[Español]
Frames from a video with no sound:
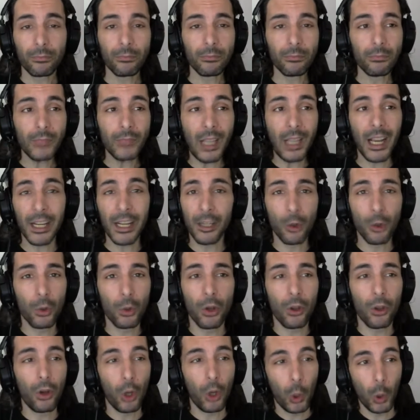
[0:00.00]
a
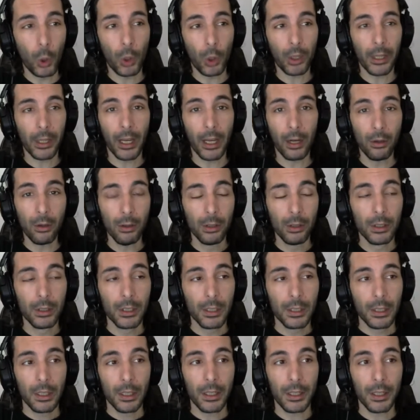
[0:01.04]
ninguno de los juegos que hago.
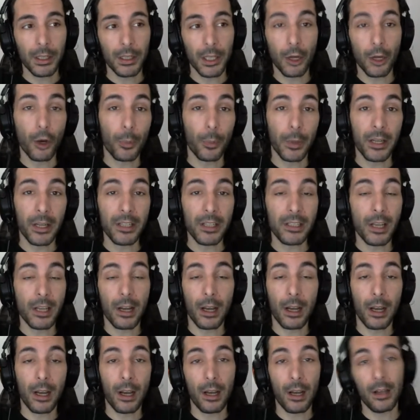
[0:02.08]
Eh, tengo
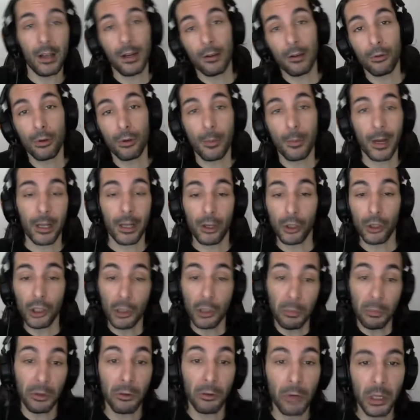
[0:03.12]
experiencia en algunos más que otros,
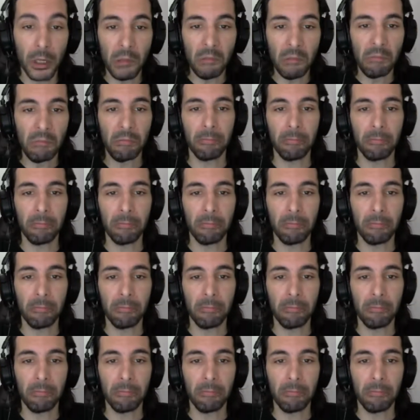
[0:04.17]
pero bueno,